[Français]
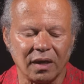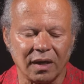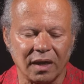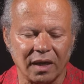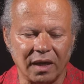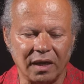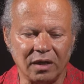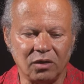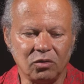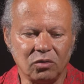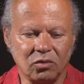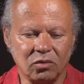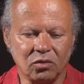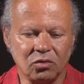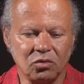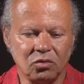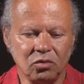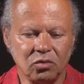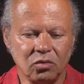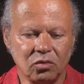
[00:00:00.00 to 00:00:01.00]
Et donc,
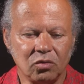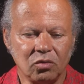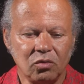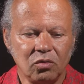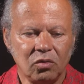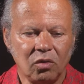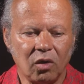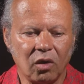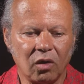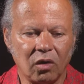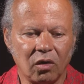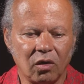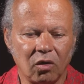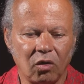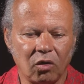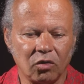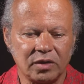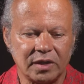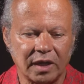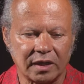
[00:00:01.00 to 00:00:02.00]
du coup, euh,
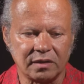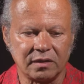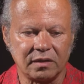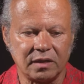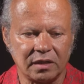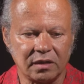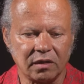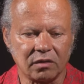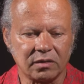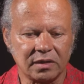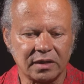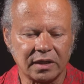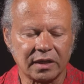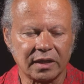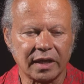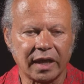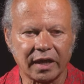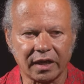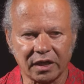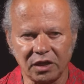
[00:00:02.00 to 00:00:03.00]
le texte étant
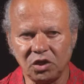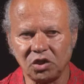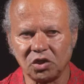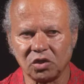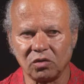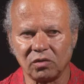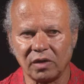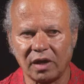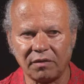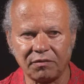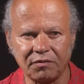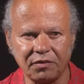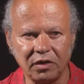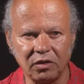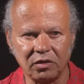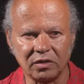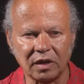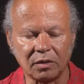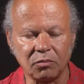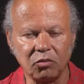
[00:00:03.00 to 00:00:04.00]
très riche, on a
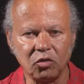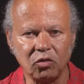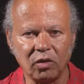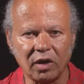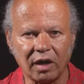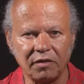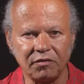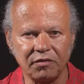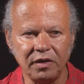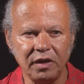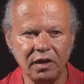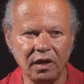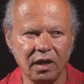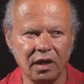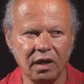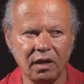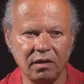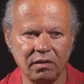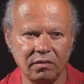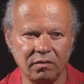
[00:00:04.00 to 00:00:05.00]
fait cette monographie
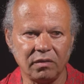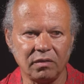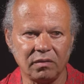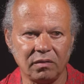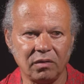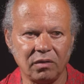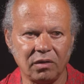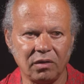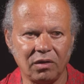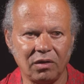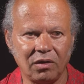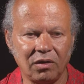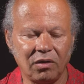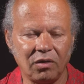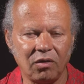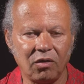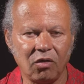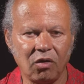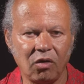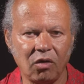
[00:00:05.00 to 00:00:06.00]
et
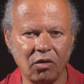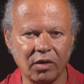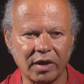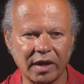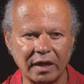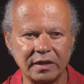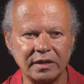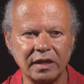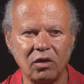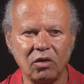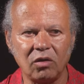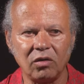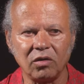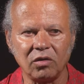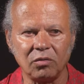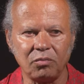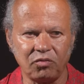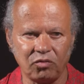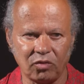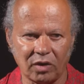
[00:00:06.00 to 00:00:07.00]
euh, un
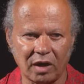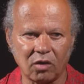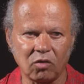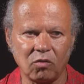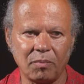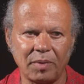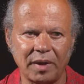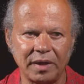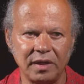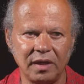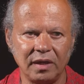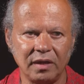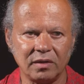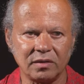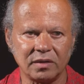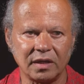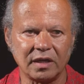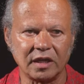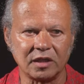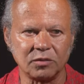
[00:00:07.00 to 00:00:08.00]
catalogue pour accompagner
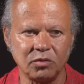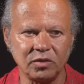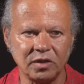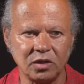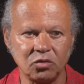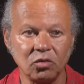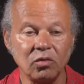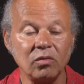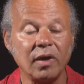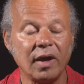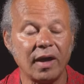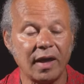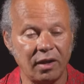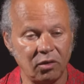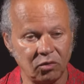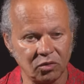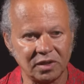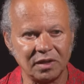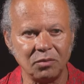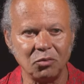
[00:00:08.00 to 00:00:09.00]
cette exposition, elle
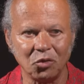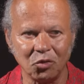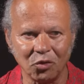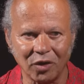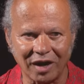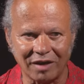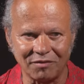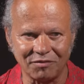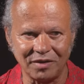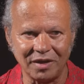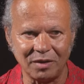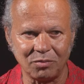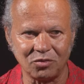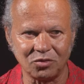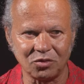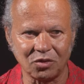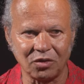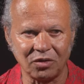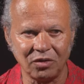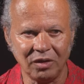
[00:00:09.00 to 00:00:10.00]
aussi monographique,
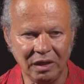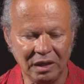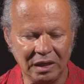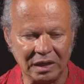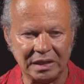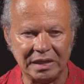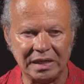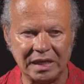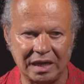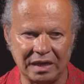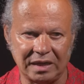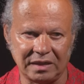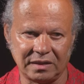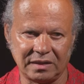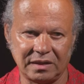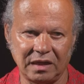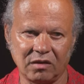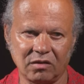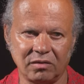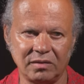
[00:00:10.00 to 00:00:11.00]
puisqu'il y a
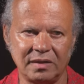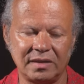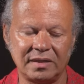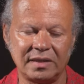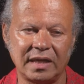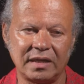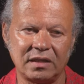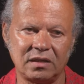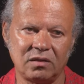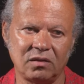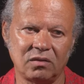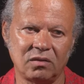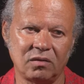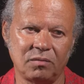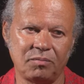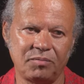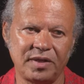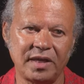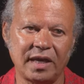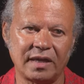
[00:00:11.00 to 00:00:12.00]
57 euh,
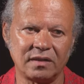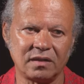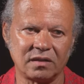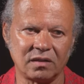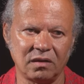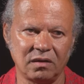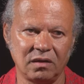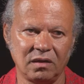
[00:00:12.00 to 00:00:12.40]
pièces